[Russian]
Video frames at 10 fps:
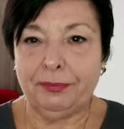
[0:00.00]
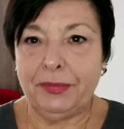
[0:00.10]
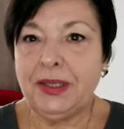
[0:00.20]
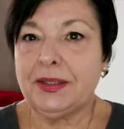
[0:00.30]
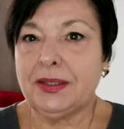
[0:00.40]

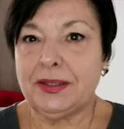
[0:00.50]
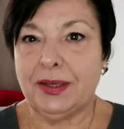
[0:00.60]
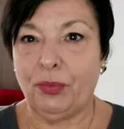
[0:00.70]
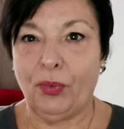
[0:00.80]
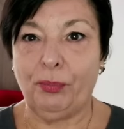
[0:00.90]
место
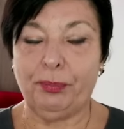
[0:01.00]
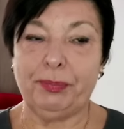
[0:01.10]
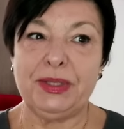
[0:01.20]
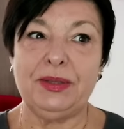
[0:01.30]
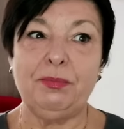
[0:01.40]
само
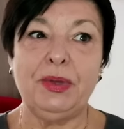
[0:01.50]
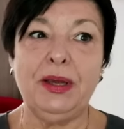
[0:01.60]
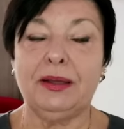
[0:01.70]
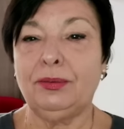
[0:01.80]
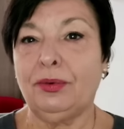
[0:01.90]
по
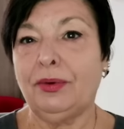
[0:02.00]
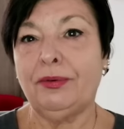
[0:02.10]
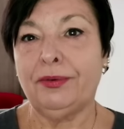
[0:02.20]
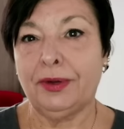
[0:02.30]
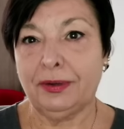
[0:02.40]
себе,
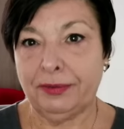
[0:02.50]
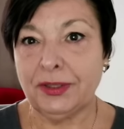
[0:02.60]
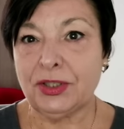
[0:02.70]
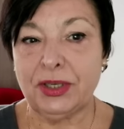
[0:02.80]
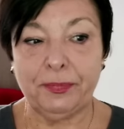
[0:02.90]
оно э,
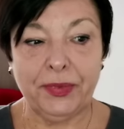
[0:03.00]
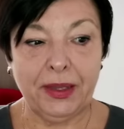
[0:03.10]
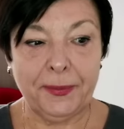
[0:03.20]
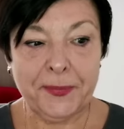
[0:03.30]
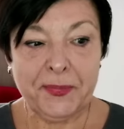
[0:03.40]

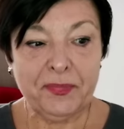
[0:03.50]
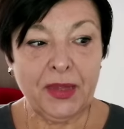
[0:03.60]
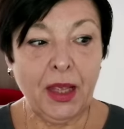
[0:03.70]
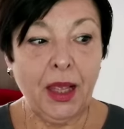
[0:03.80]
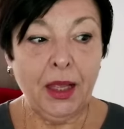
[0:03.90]
волшебное.
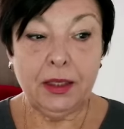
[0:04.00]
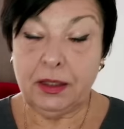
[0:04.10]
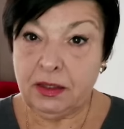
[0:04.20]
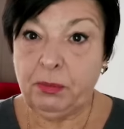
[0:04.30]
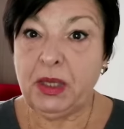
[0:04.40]

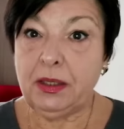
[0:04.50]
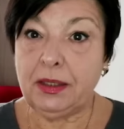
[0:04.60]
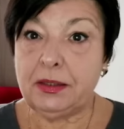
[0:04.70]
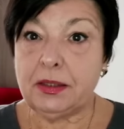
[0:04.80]
И не менее